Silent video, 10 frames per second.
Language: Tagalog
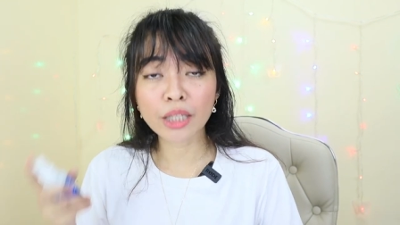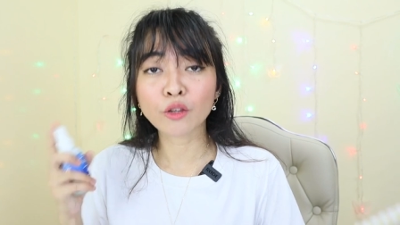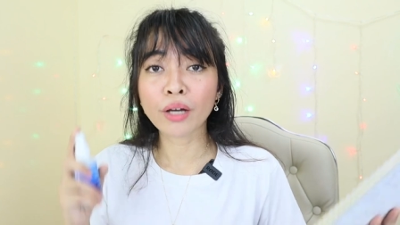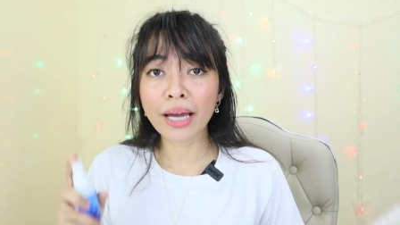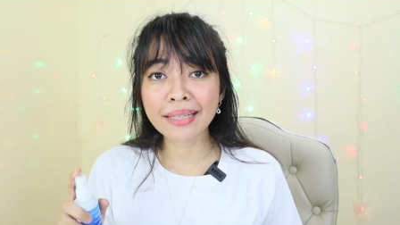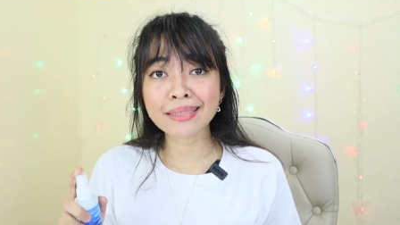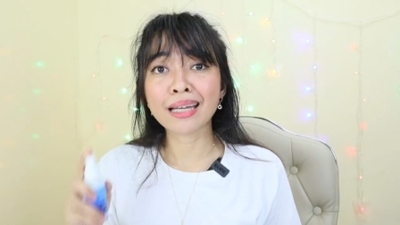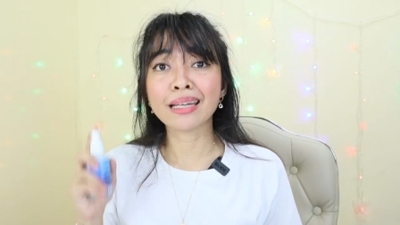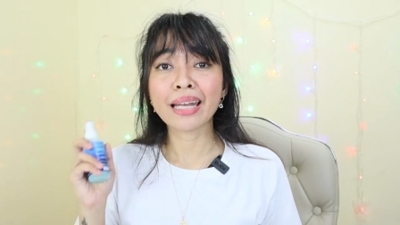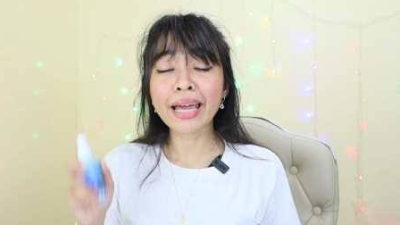Ito guys,
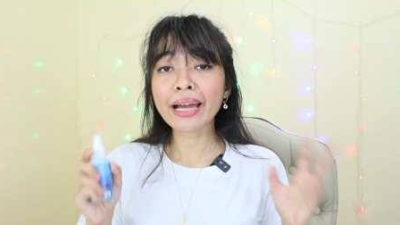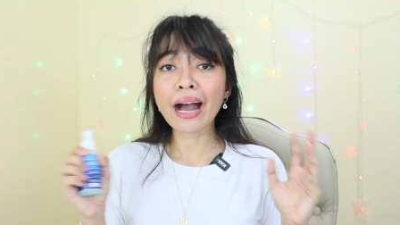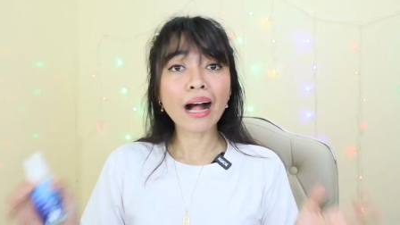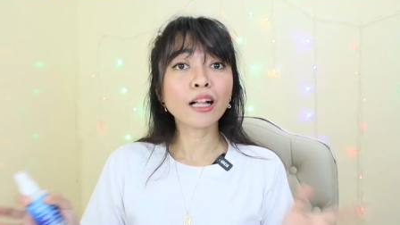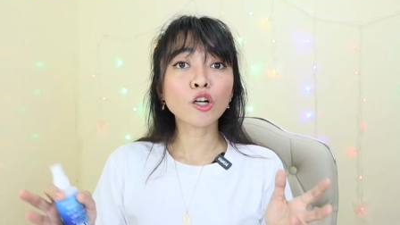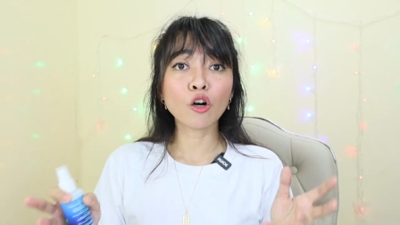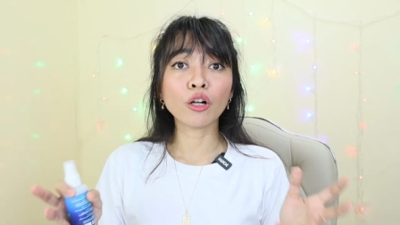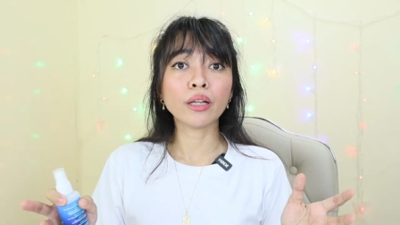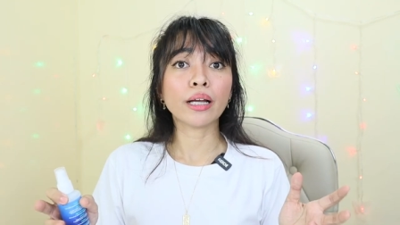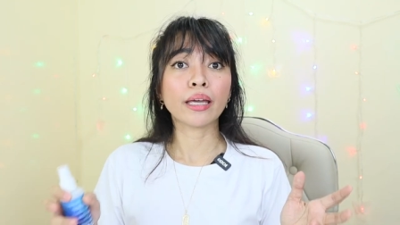unlike
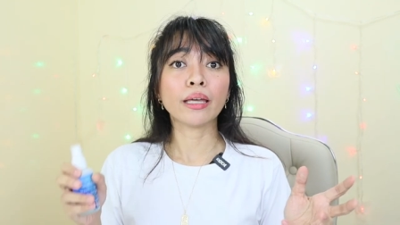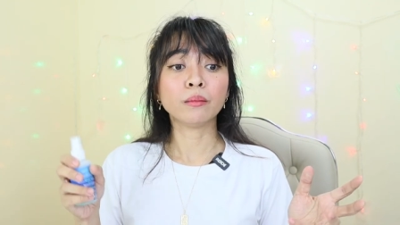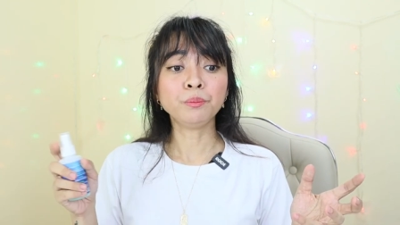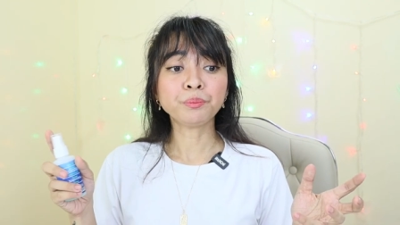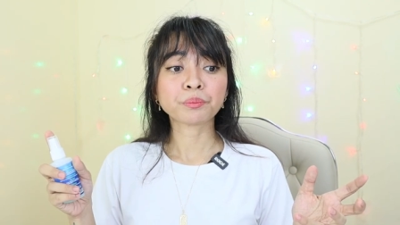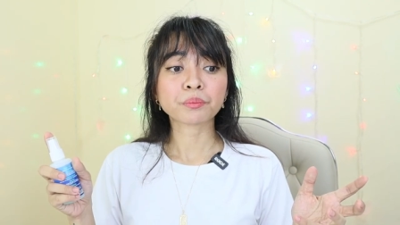alcohol again,